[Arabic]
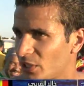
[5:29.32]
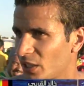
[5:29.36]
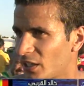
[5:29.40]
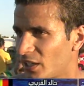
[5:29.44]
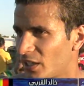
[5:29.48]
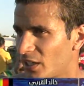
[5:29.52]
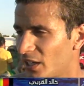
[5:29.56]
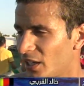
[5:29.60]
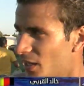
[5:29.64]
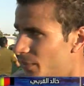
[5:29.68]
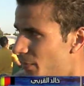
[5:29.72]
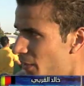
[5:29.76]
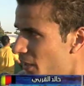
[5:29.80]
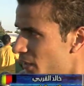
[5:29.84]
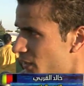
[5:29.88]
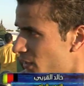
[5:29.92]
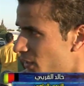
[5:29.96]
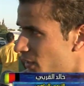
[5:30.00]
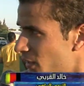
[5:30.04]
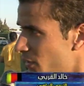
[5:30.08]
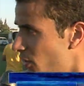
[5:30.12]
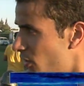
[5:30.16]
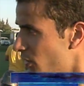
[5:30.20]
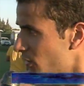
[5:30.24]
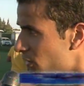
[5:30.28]
مش هكاك
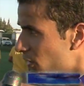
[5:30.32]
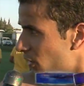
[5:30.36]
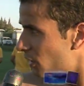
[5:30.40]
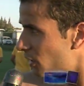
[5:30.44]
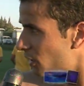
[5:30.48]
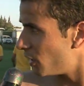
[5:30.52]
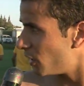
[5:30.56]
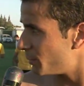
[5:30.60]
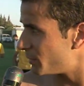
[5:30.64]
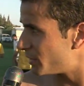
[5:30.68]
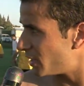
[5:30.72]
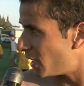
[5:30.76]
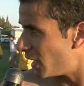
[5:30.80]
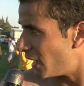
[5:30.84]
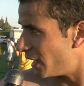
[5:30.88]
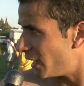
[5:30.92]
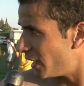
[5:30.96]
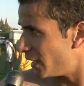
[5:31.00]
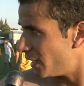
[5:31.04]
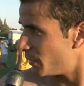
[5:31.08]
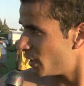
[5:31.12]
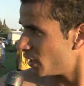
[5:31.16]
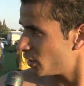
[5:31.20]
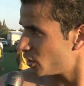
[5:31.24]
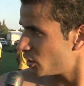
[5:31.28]
معناتها دونك مازال
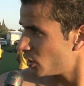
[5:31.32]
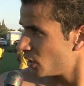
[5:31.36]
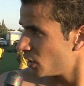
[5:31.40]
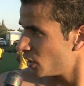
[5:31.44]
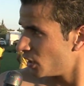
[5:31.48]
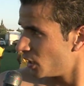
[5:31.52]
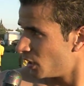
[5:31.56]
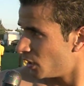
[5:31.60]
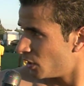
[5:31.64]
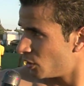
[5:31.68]
عندنا ماتش